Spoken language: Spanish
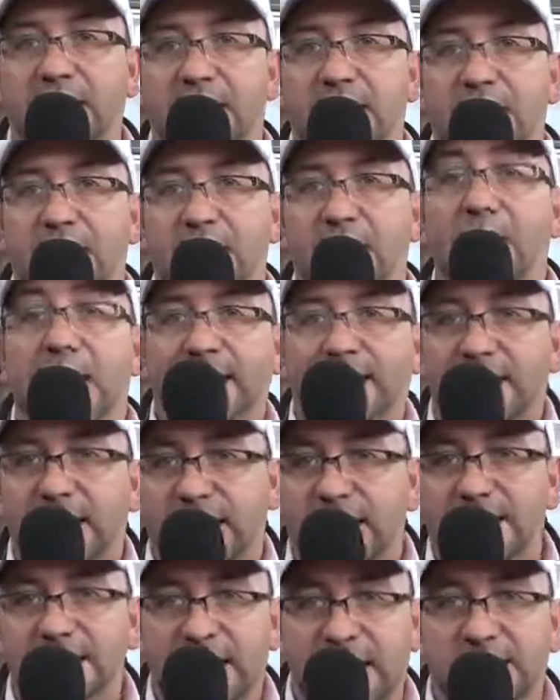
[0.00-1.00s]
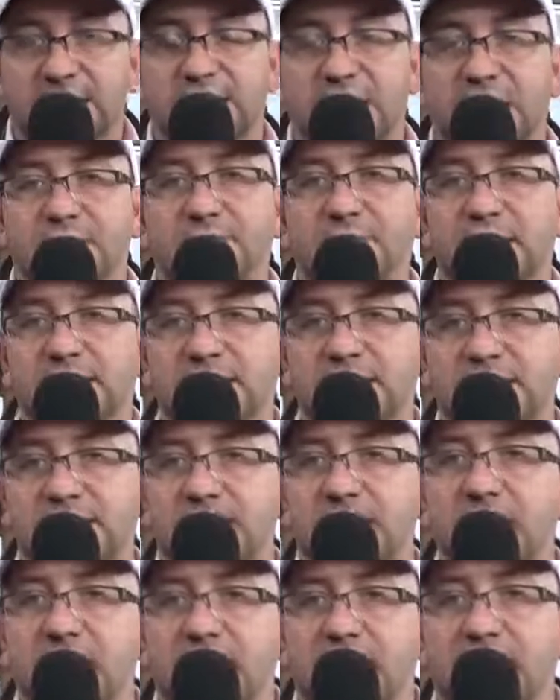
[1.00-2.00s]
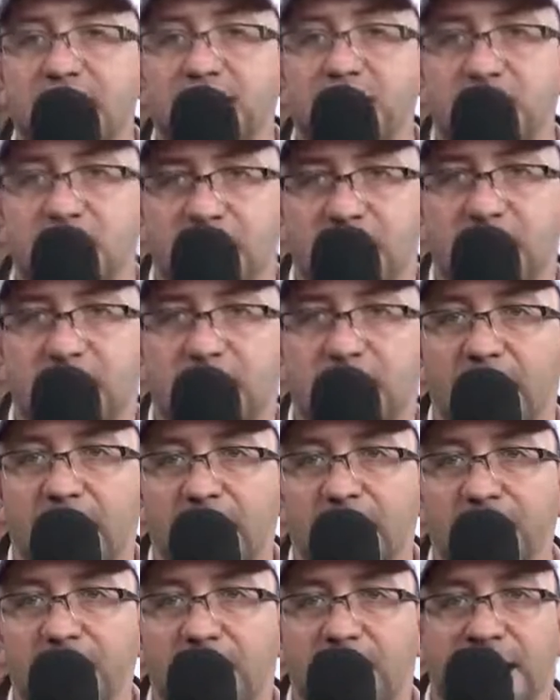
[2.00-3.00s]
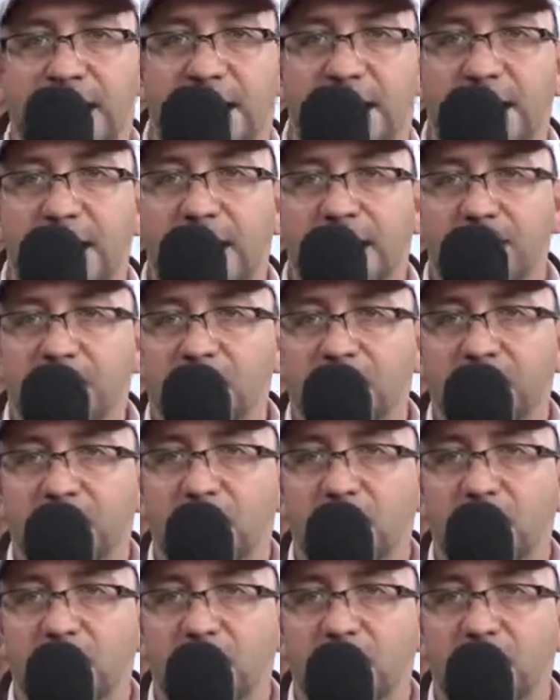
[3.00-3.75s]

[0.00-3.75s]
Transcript: del debate que se hace en las mesas, el señor alcalde Miguel Alejandro Alejandro